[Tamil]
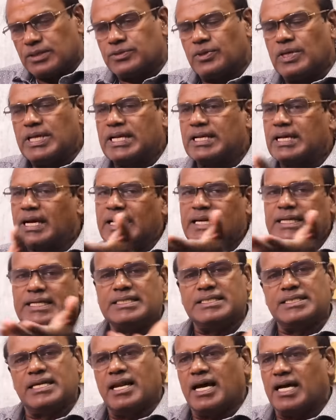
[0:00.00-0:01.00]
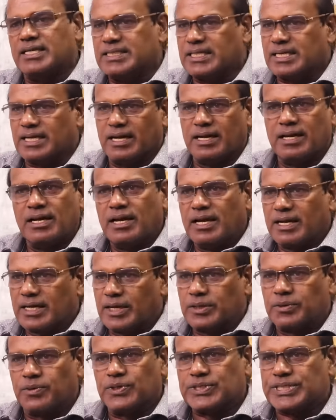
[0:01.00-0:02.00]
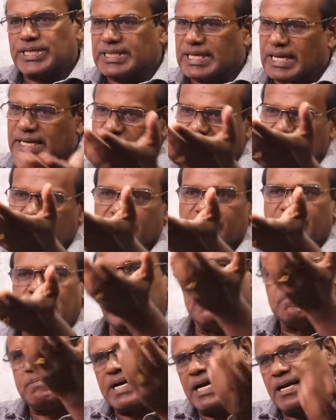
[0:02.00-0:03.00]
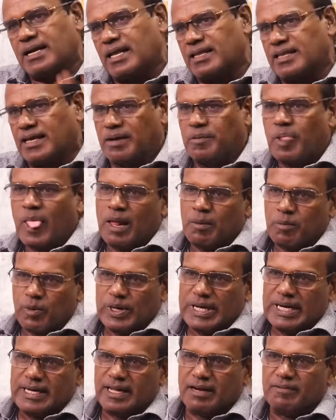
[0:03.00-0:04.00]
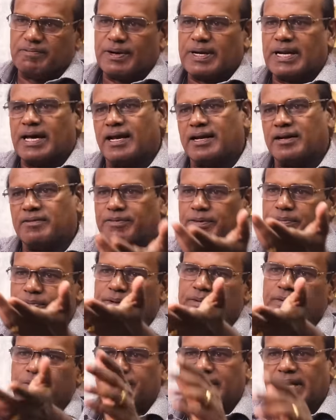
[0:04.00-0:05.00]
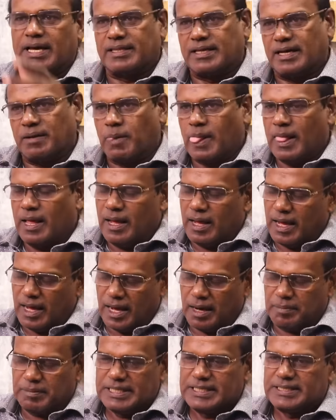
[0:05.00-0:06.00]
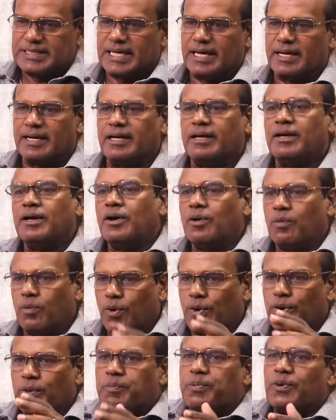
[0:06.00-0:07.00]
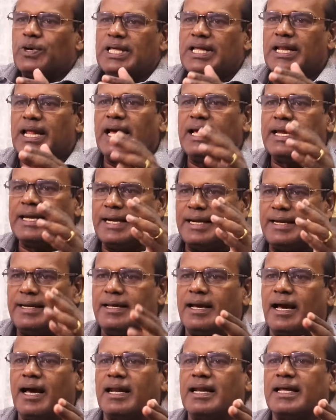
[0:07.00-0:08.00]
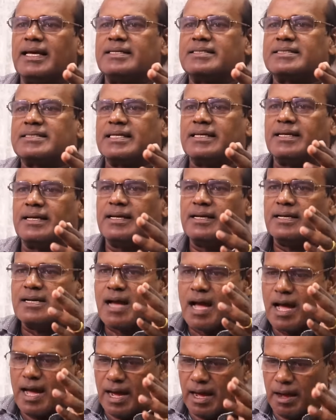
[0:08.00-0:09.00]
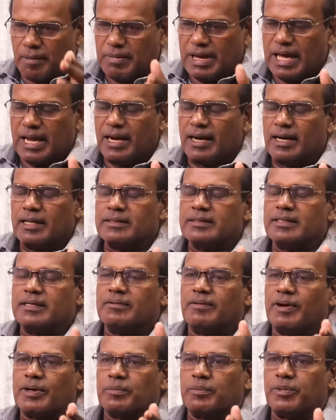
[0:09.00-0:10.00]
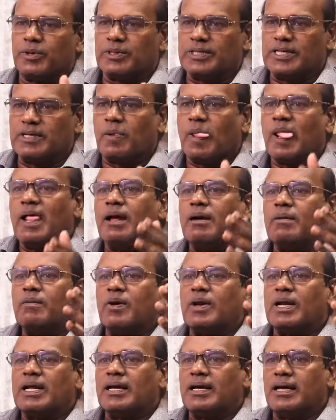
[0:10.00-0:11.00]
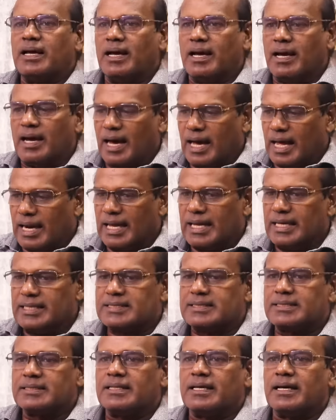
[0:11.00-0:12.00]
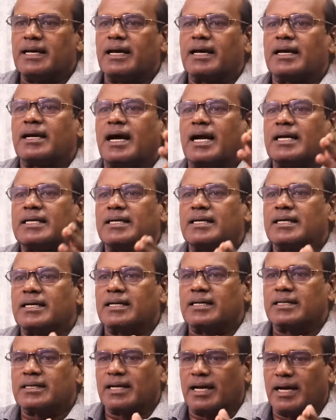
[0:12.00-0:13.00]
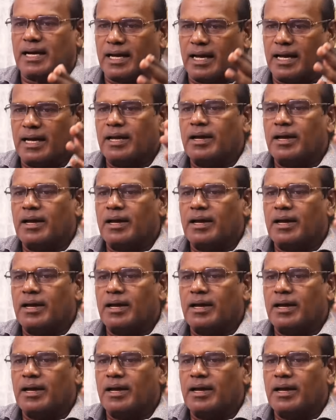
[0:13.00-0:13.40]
சொல்லியிருக்காங்க இட் இஸ் எ லாஜிக்கல் கன்க்ளூஷன் தான் ஏற்கனவே லெஃப்ட் ஹேண்டில் தான் மோடி டீல் பண்ணார் ஃபிஃப்டி ஃபிஃப்டியாக தான் மதித்தார் ஒரு புள்ளியில் இந்தியா அலையன்ஸு மேலே எழுந்து வரும்போது ஒரு அலையன்ஸ் இதை காட்டணுங்கிறதுக்காக